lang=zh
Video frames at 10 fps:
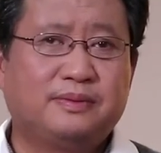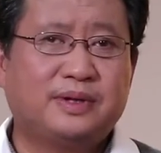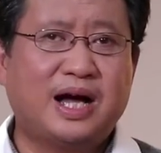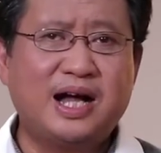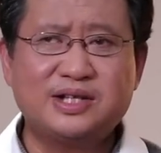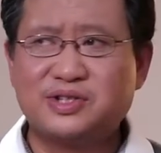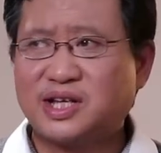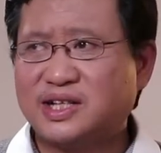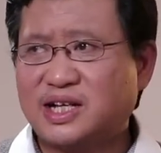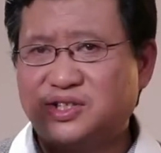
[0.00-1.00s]
那去
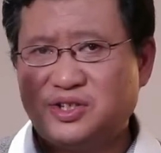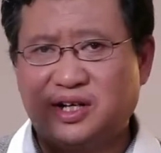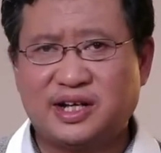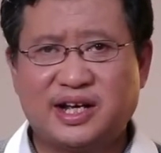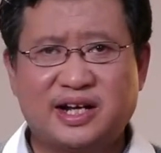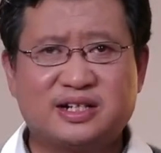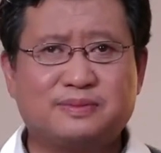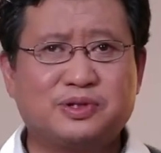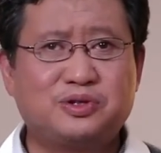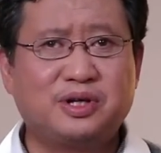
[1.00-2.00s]
参加 G20 干什
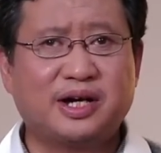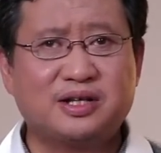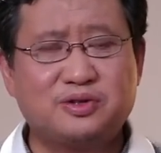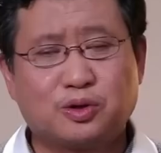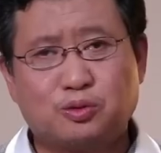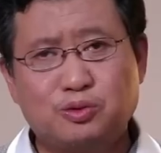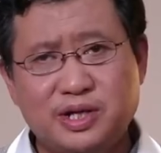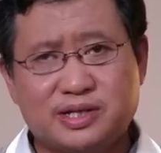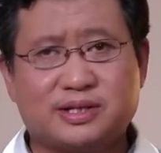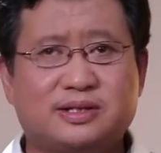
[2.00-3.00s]
么？去了还去孤
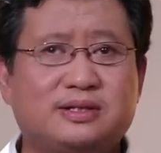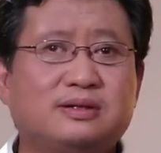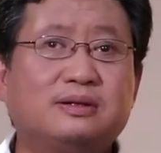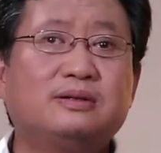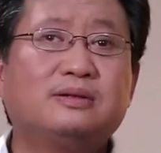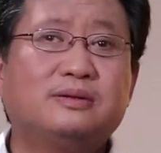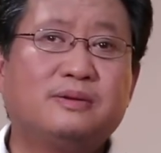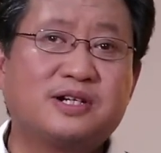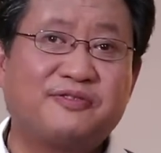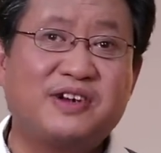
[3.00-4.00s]
立自己，
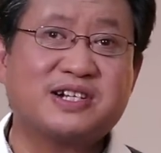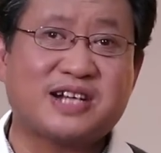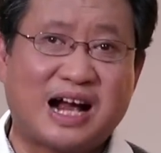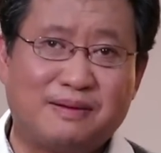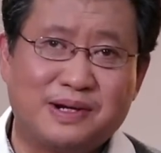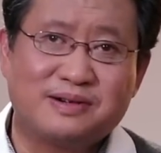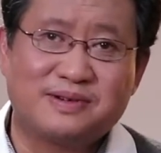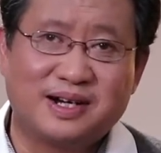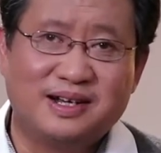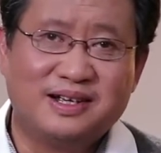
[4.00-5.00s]
是犯傻吗？是
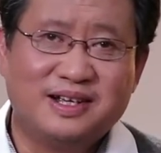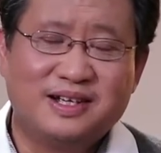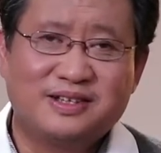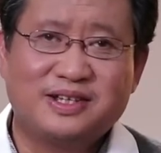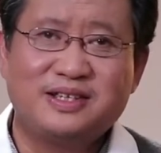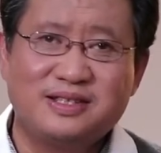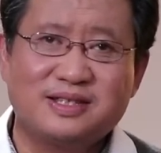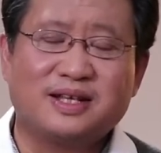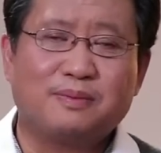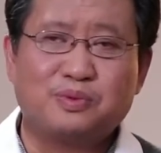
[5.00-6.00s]
不是？所以因
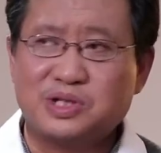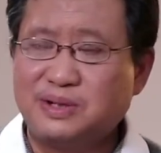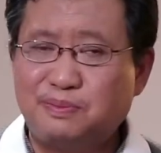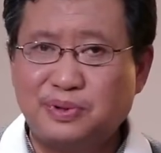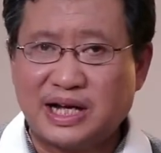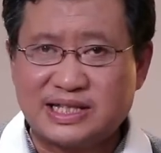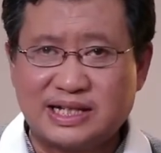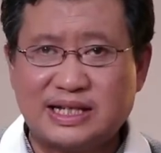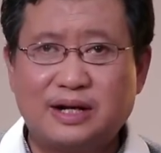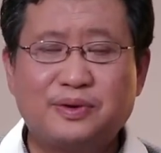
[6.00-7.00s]
此呢，普京不来
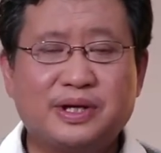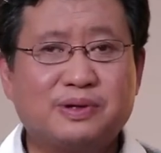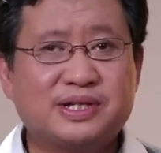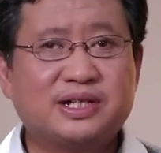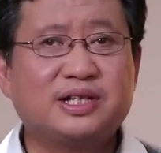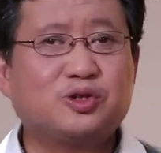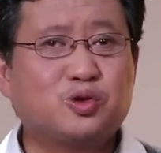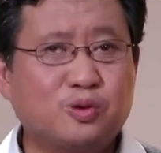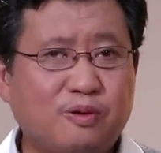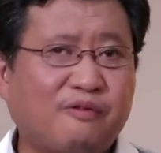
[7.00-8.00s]
参加会议，我相信
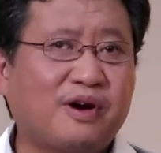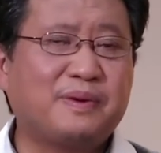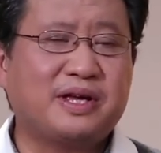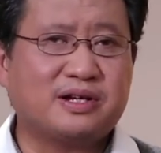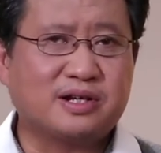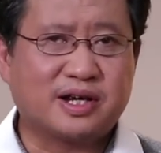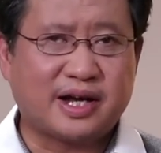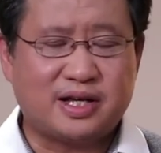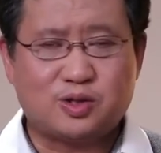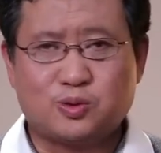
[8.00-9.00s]
中共方面也是
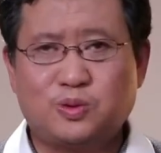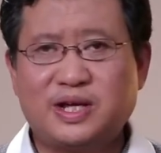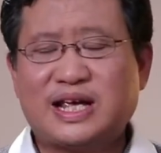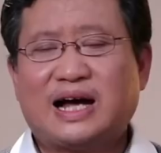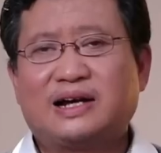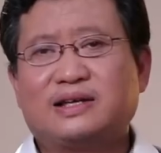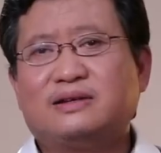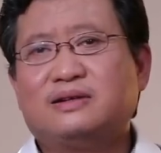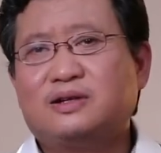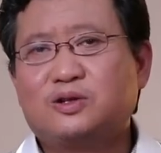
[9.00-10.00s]
给足了压力。
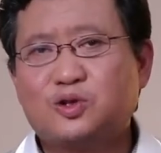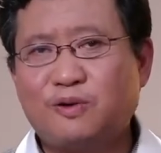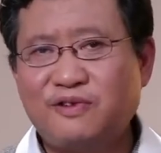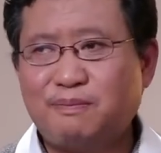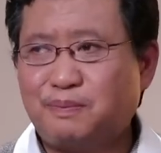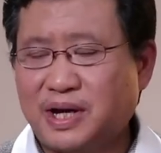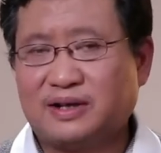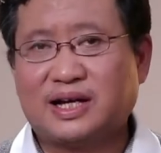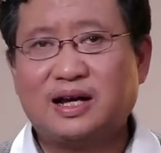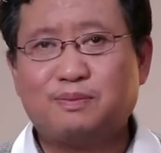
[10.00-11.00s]
充分
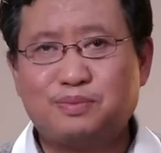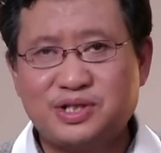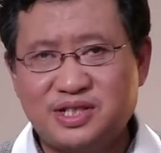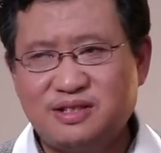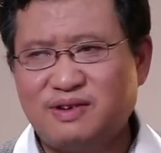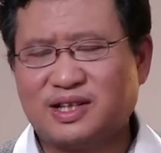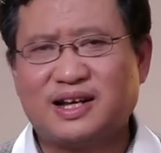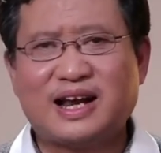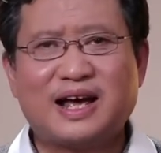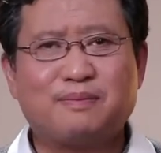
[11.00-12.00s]
表达了不希望
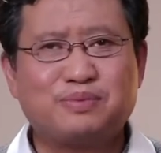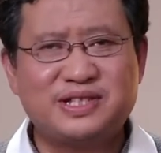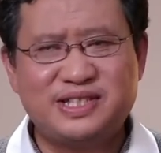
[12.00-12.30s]
他来、不